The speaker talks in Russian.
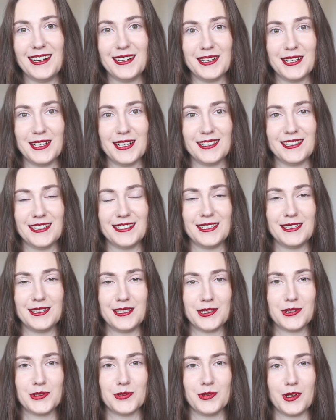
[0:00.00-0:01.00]
а, на
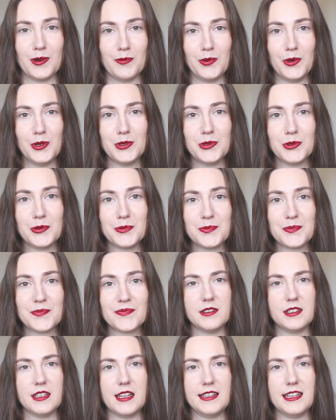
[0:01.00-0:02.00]
дальнейшую работу.
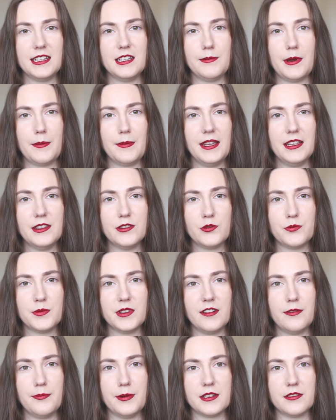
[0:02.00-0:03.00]
На данный момент у
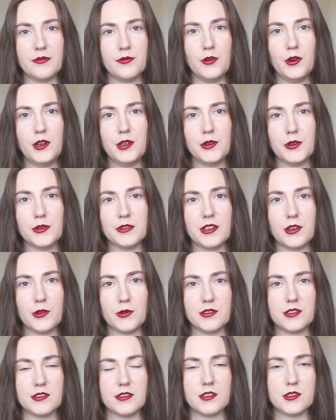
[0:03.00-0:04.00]
меня в портфолио
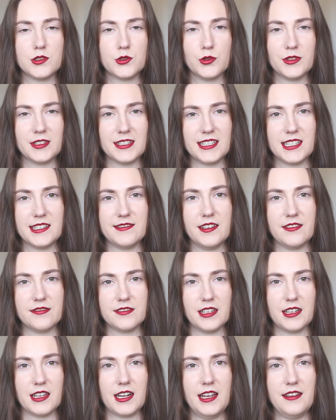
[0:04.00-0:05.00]
находится 132
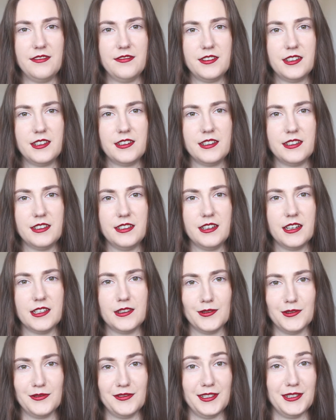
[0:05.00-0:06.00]
фотографии и
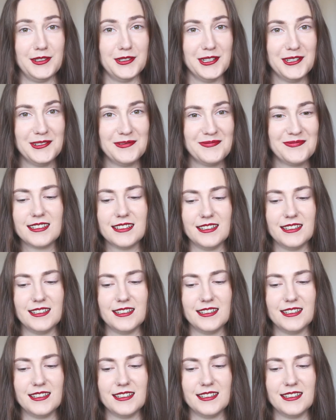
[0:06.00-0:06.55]
одно видео.